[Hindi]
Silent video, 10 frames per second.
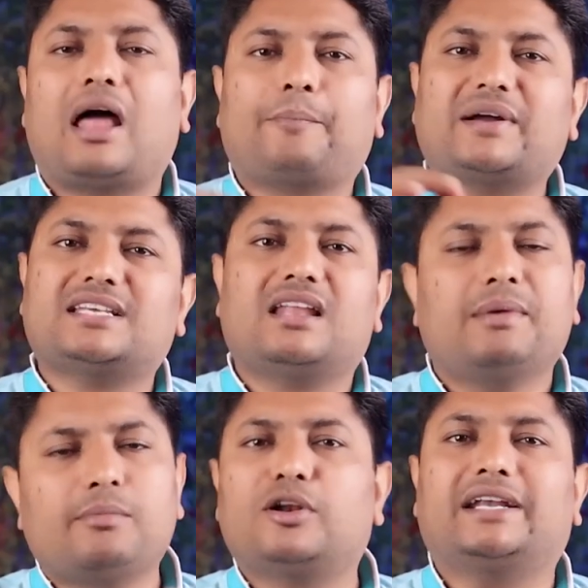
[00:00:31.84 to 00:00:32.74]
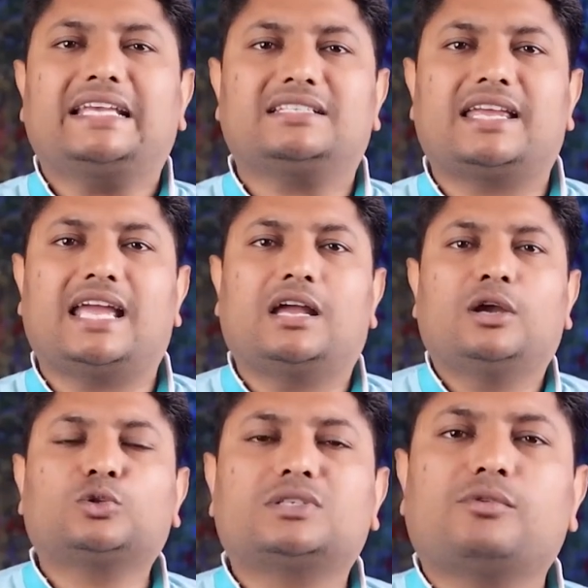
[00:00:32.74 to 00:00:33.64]
और आपका चैनल अभी मोनिटाइज नहीं है
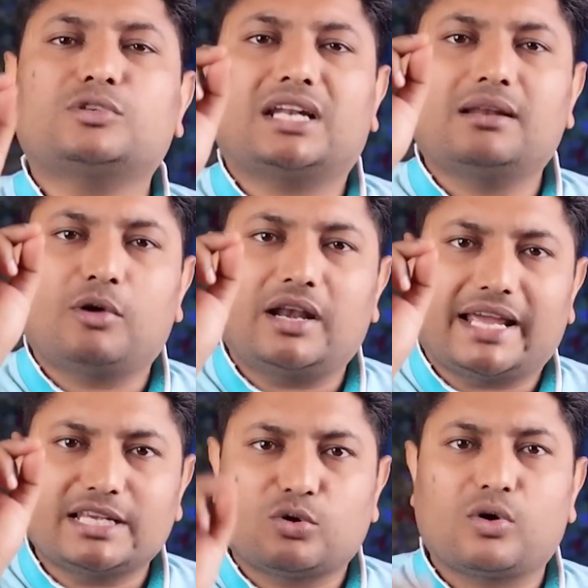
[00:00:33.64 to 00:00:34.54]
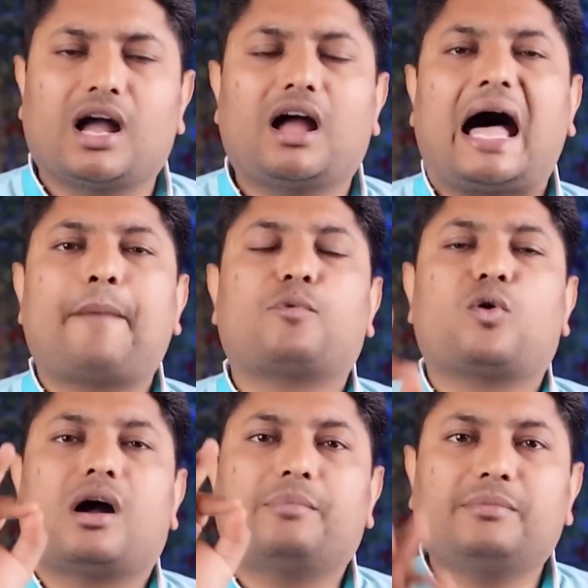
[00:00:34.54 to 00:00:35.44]
तो जब वो चैनल मोनिटाइज होगा
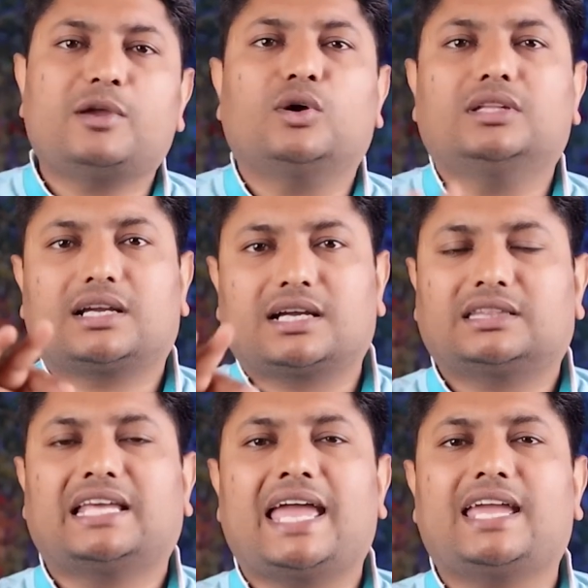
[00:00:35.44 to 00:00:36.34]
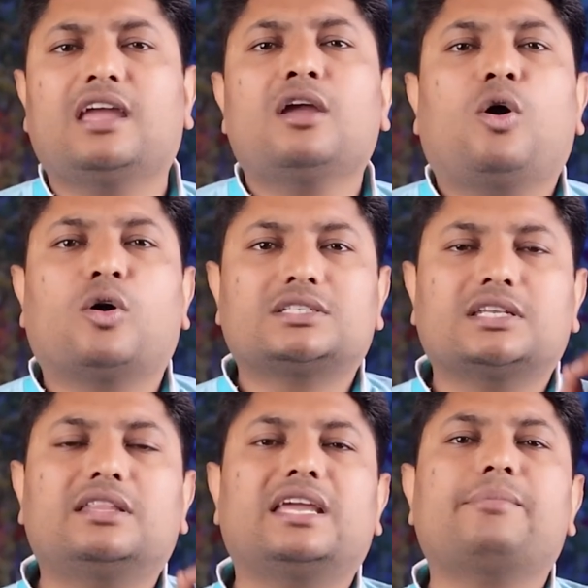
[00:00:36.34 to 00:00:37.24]
आपको कभी भी कोई दिक्कत नहीं आएगी और
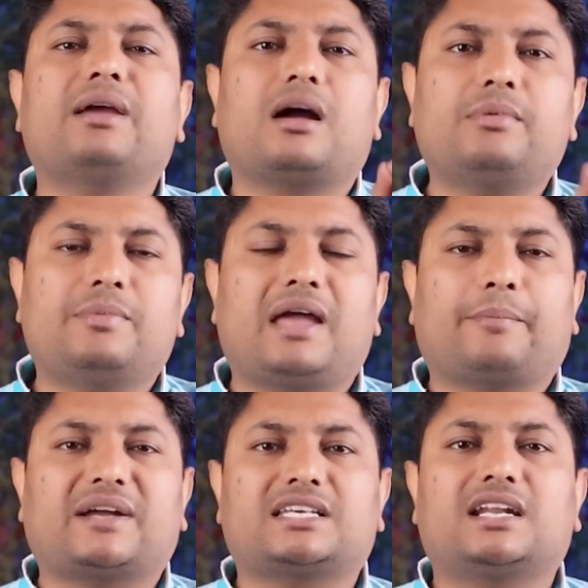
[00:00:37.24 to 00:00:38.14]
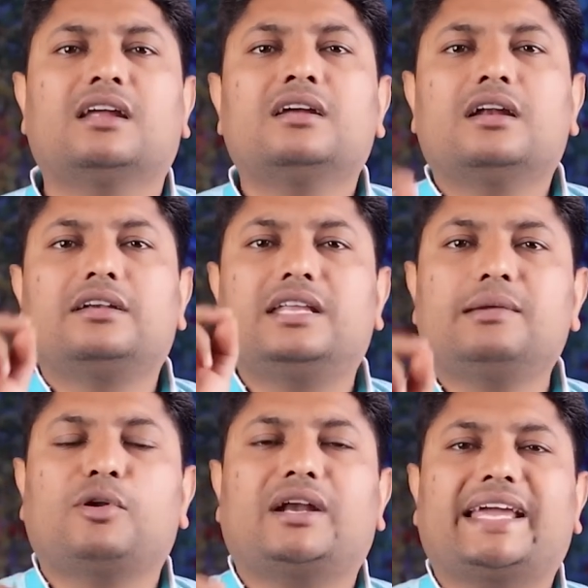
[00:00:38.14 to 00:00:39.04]
ज़िंदगी में कभी भी आपका चैनल
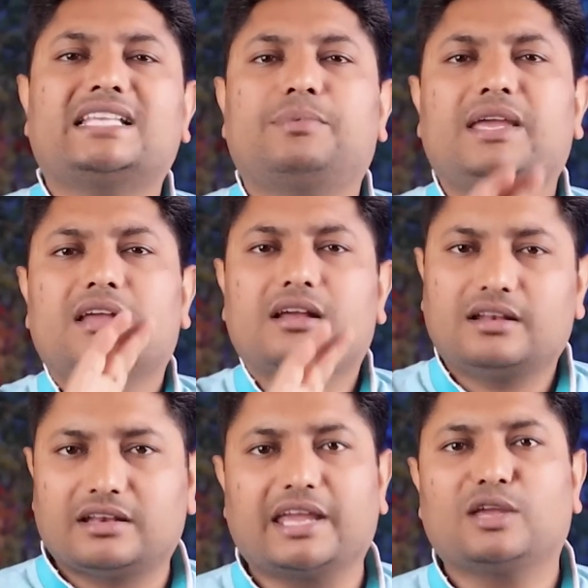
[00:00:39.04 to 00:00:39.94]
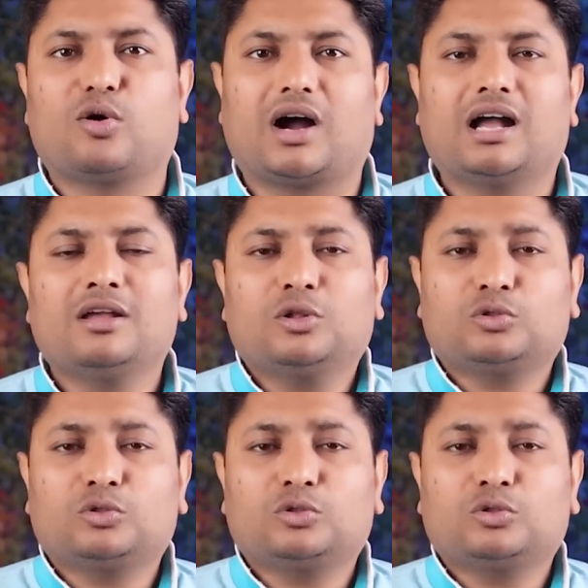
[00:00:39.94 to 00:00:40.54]
डीमोनिटाइज भी नहीं होगा